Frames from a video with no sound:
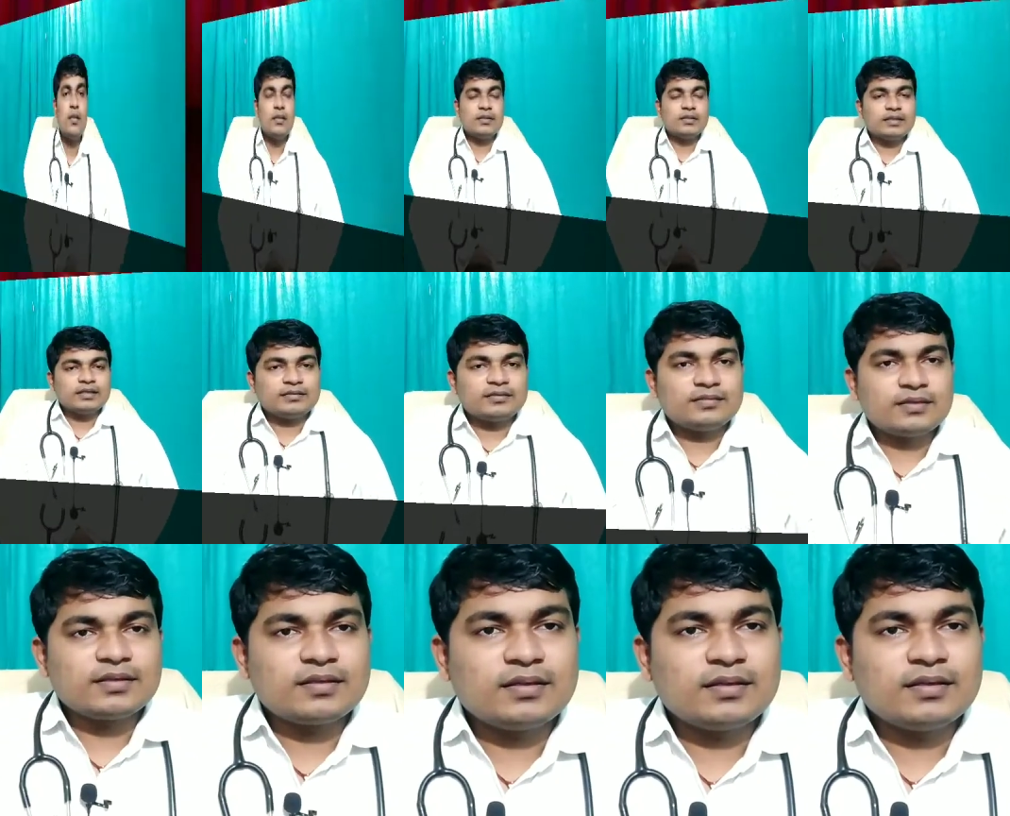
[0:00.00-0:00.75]
है
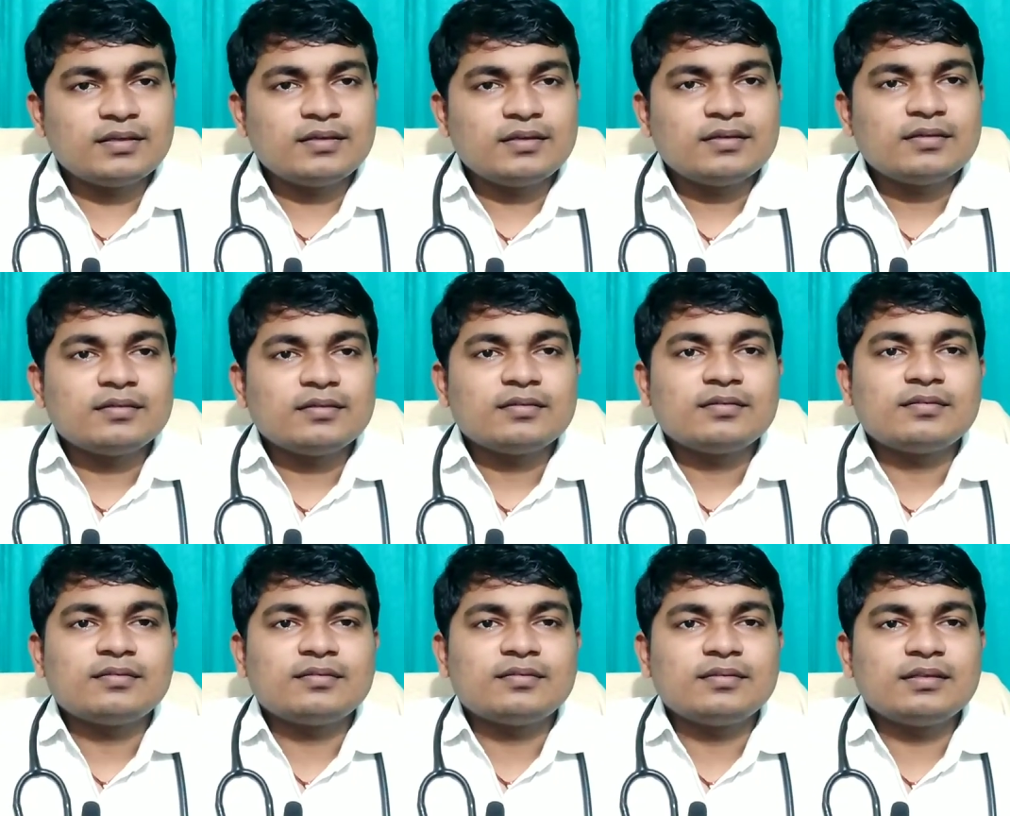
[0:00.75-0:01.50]
जैसे कि
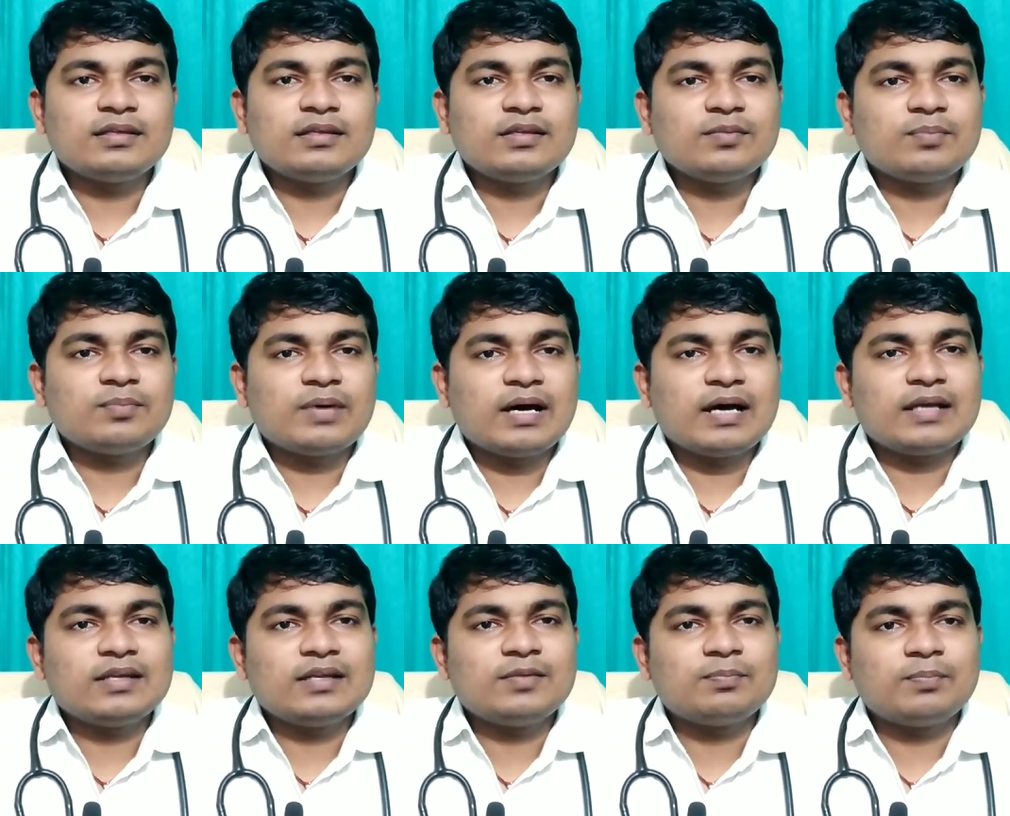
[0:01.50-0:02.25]
सिर
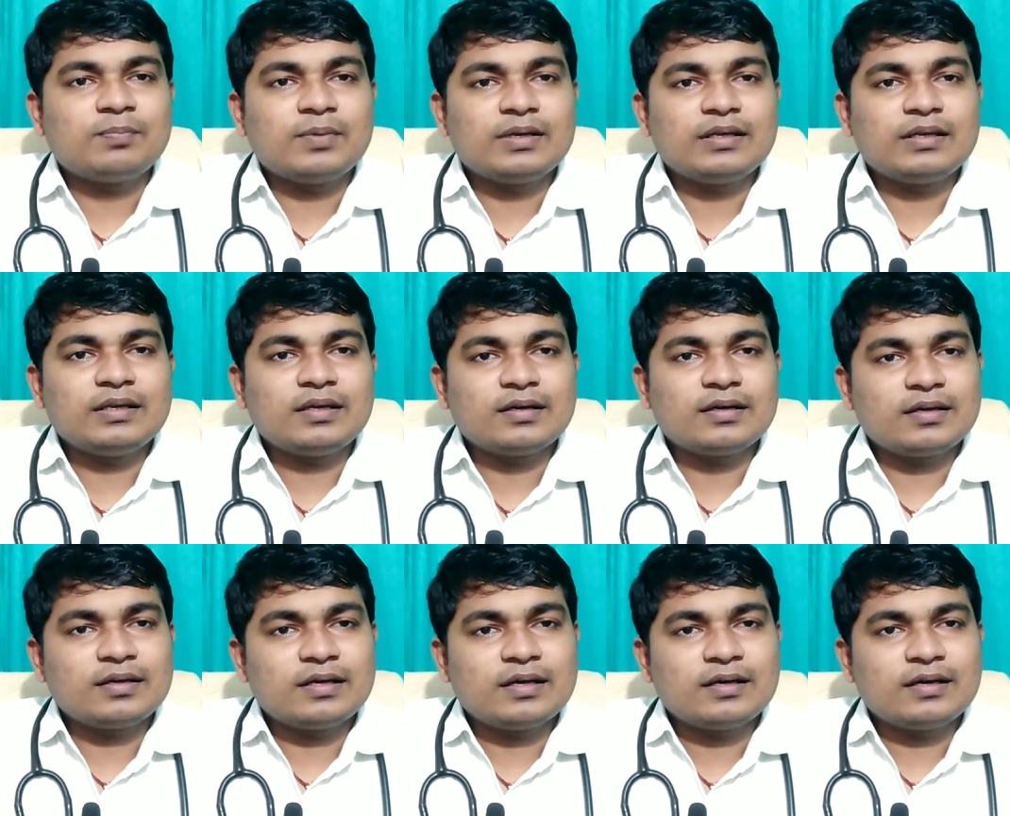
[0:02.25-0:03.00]
भारीपन
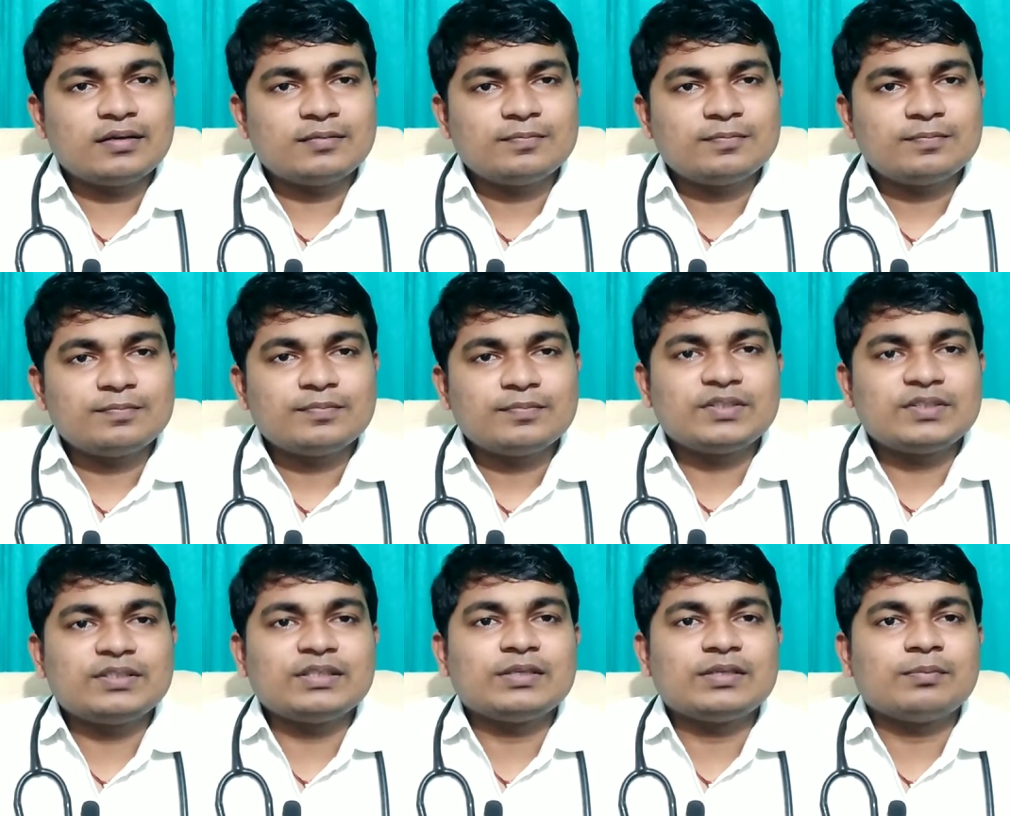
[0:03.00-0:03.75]
लगना
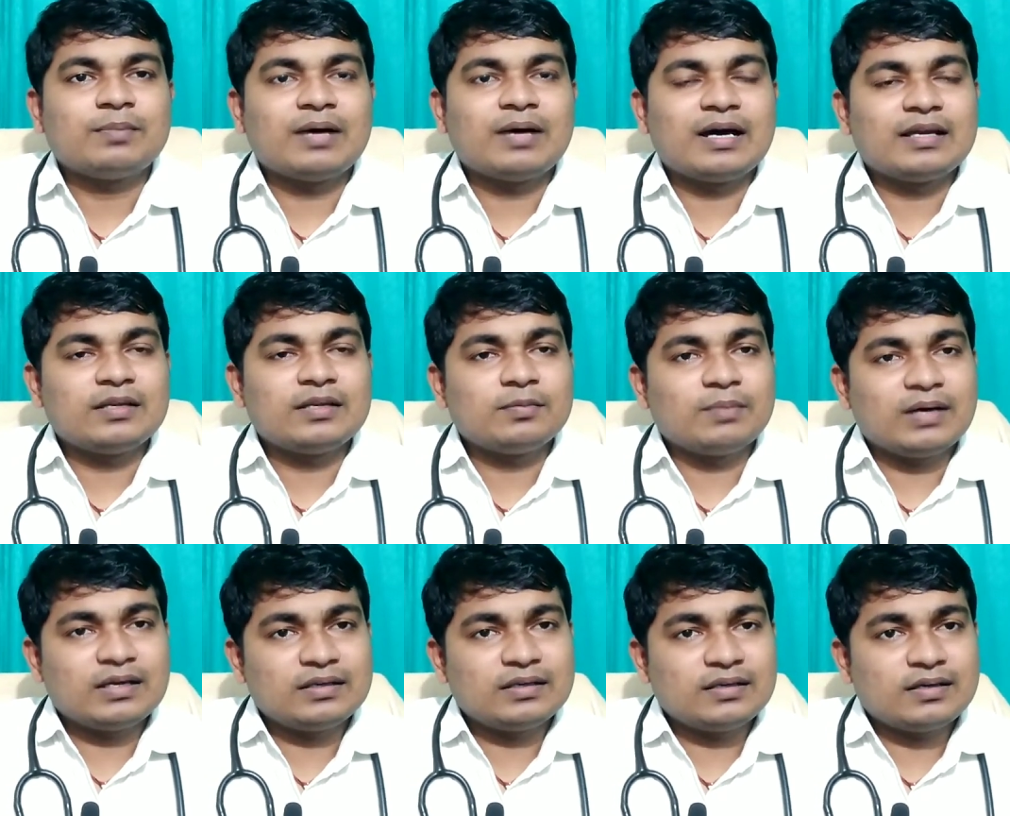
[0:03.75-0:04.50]
सिर भारी
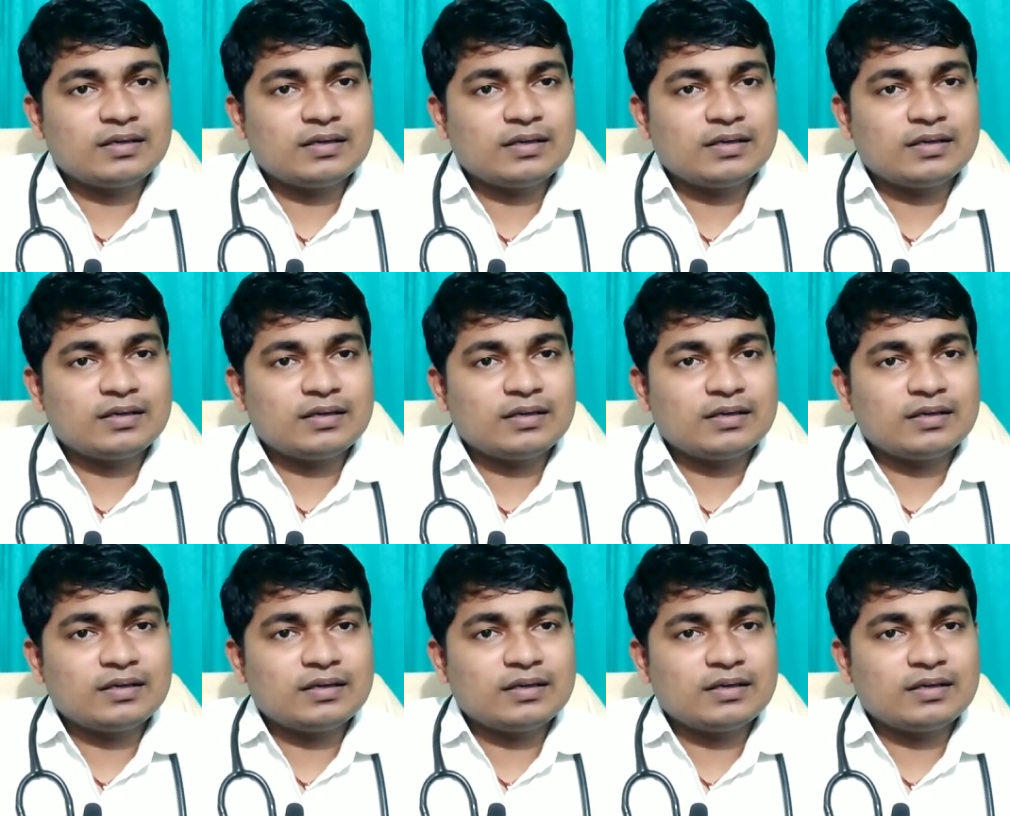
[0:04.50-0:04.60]
भारी